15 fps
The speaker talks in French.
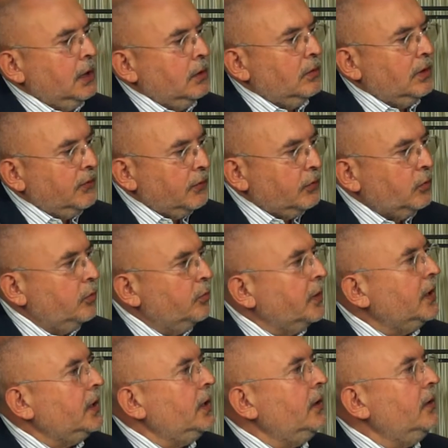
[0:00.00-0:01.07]
que les
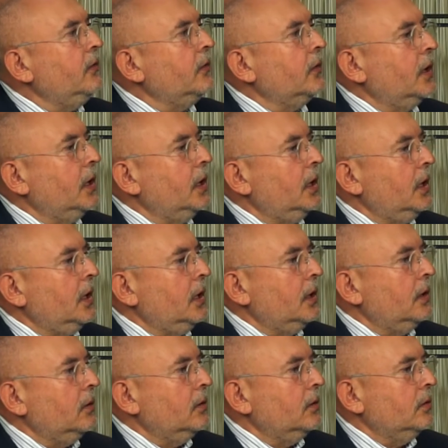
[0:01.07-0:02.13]
entreprises
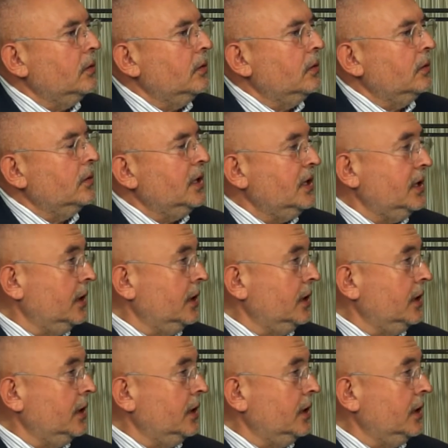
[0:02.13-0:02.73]
et euh, les